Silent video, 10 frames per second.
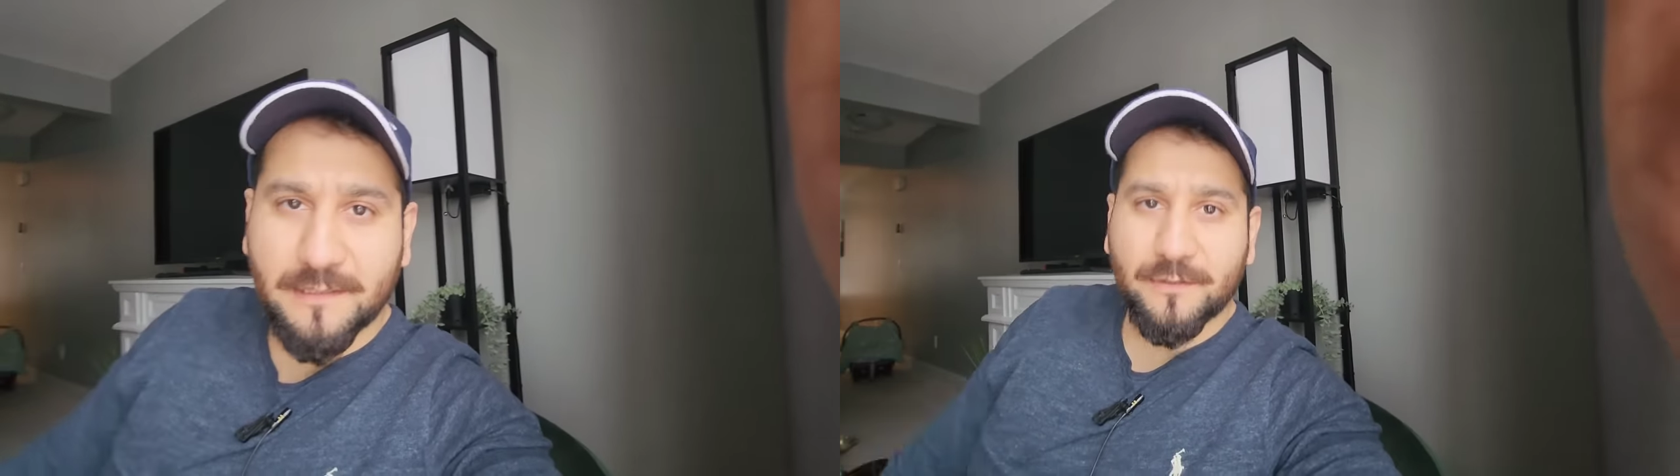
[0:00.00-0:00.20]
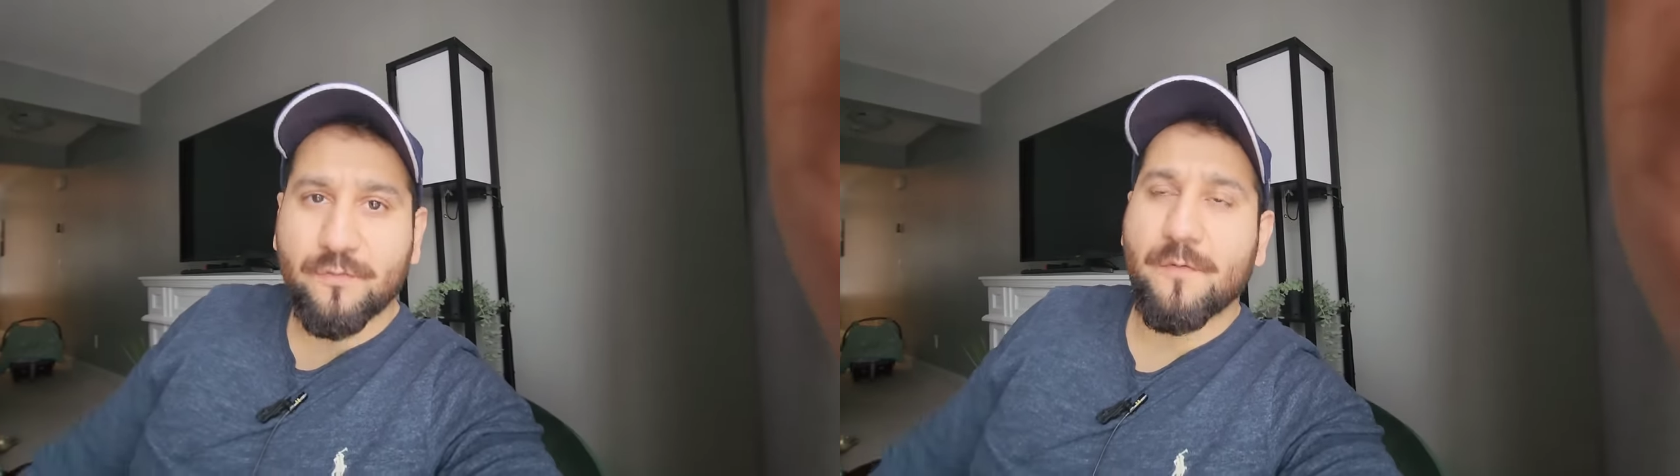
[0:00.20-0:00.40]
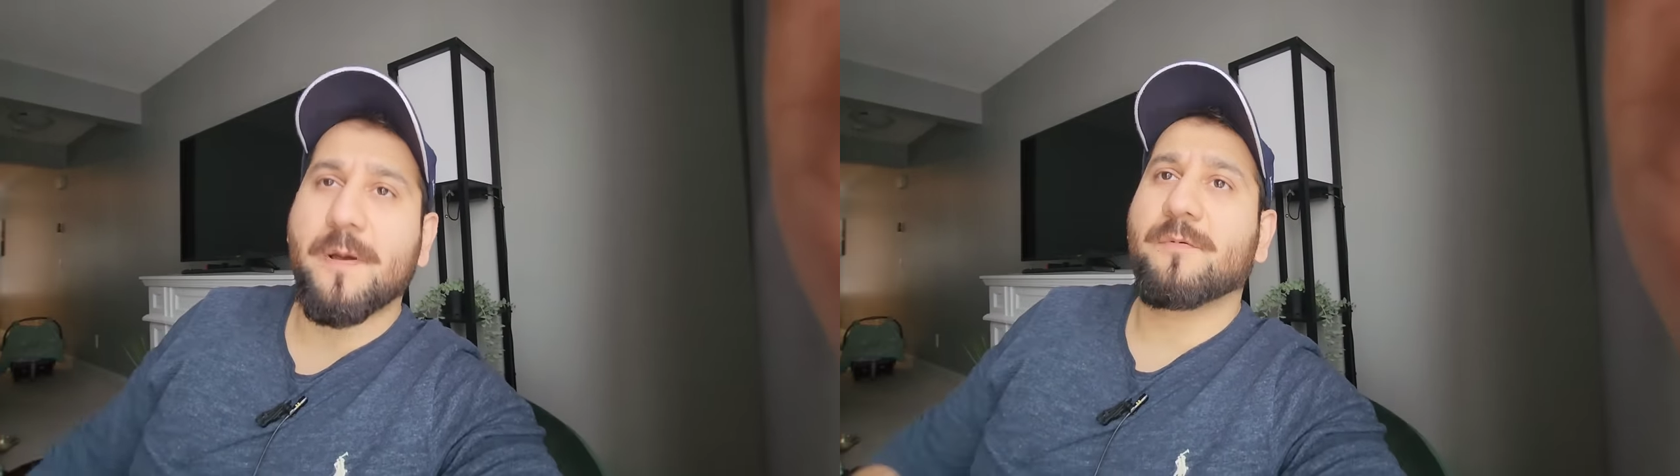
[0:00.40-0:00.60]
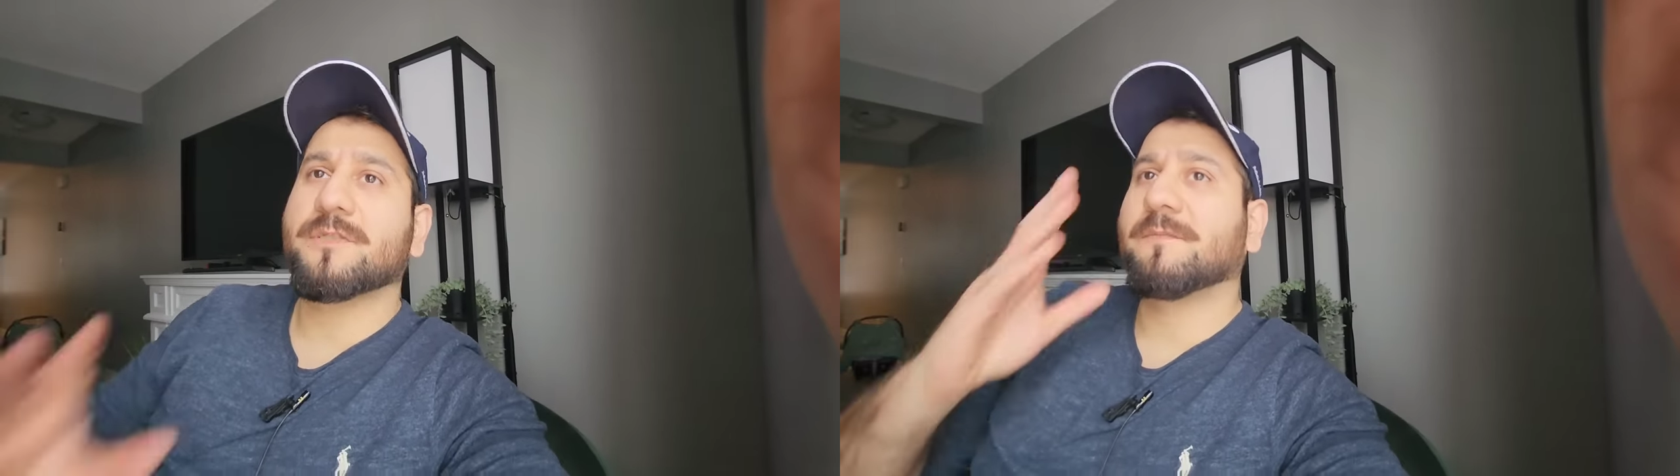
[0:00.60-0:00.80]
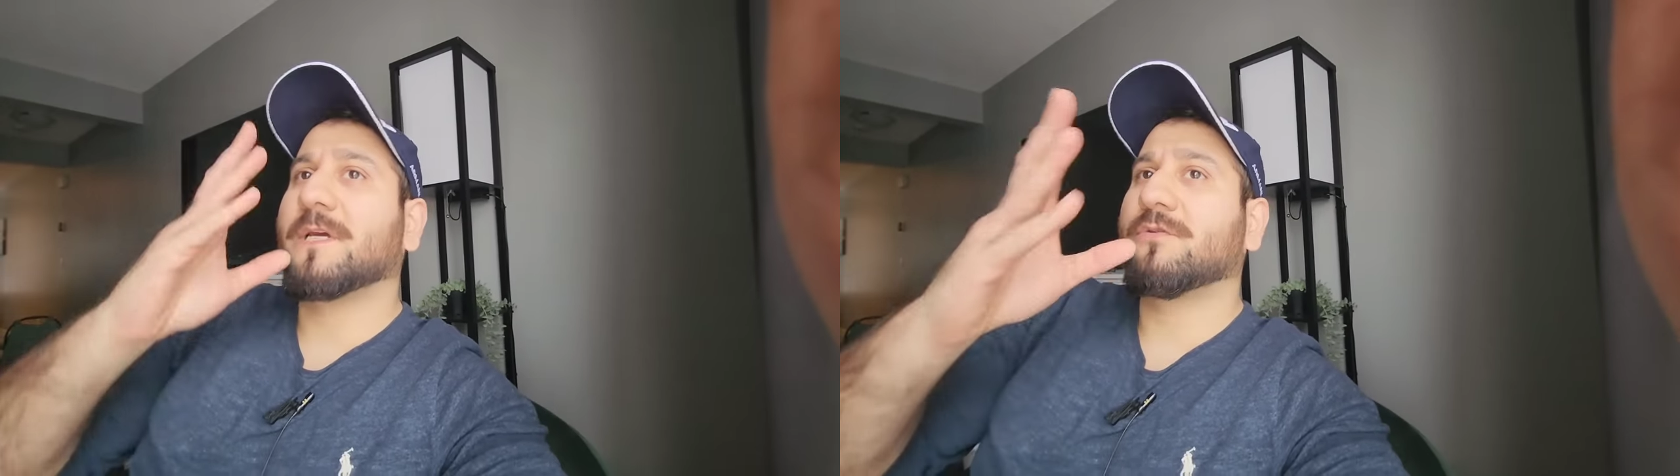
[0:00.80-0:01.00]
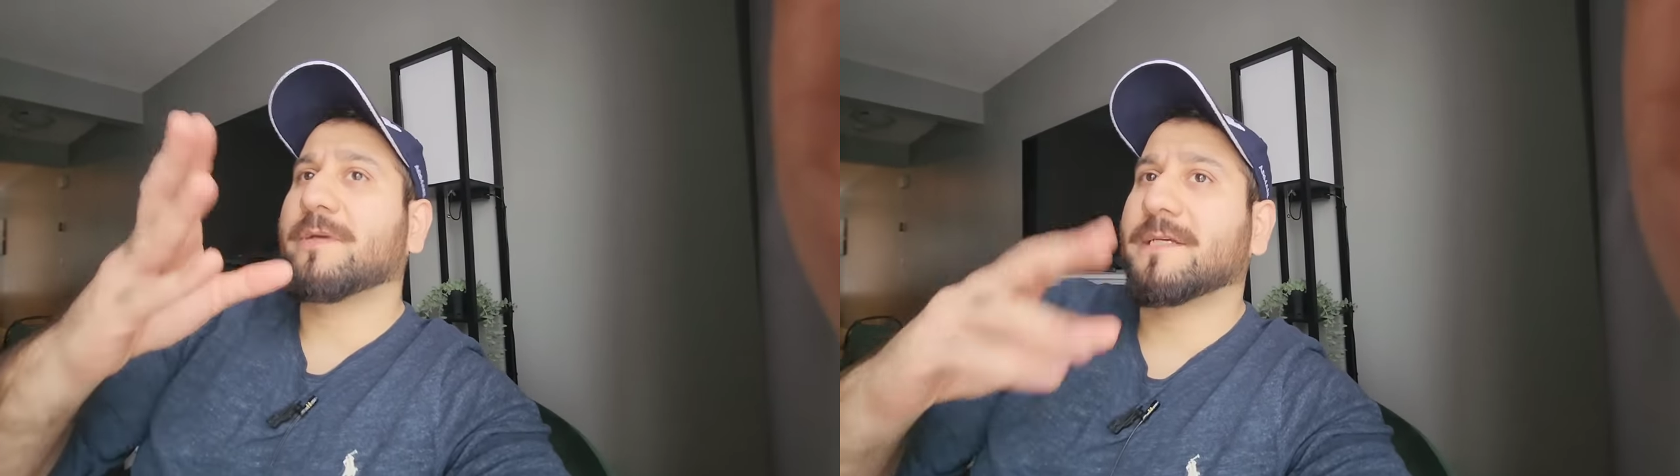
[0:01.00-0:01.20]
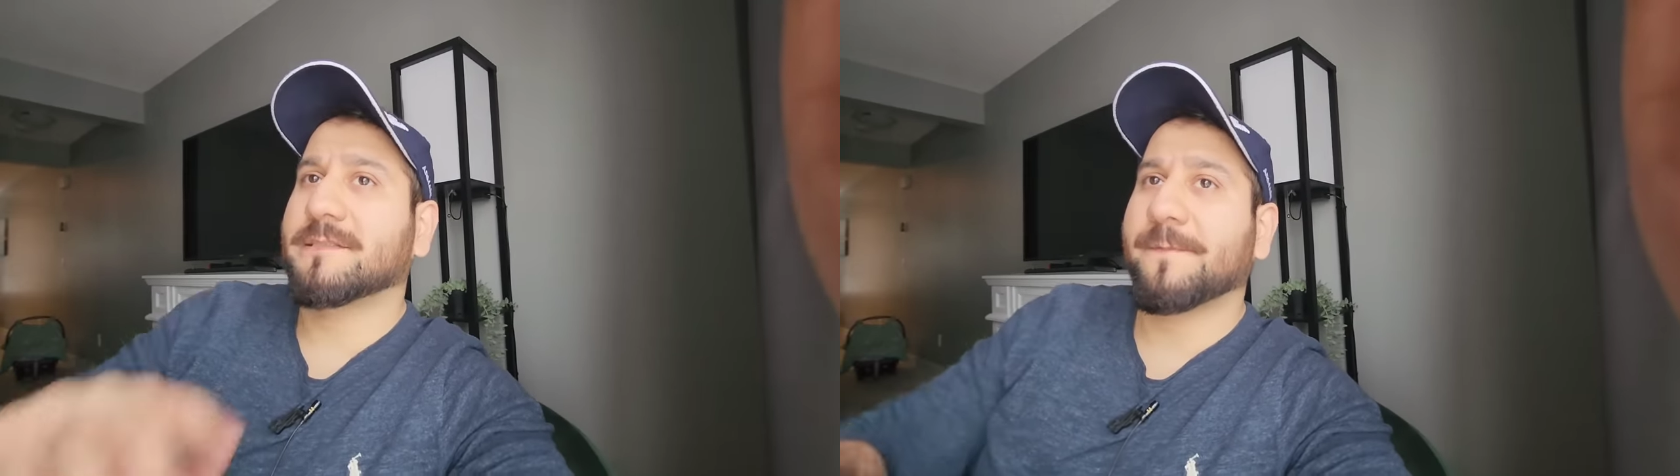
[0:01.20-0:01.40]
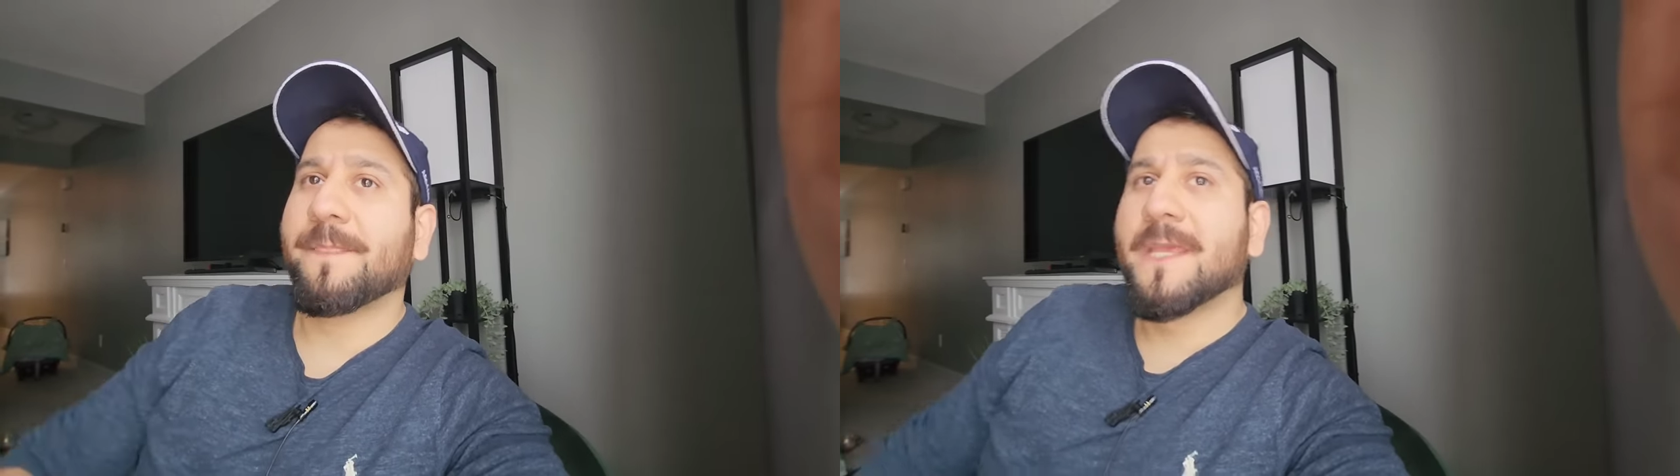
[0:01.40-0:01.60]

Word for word: सकते हो मैं आपको समझाता हूँ कैसे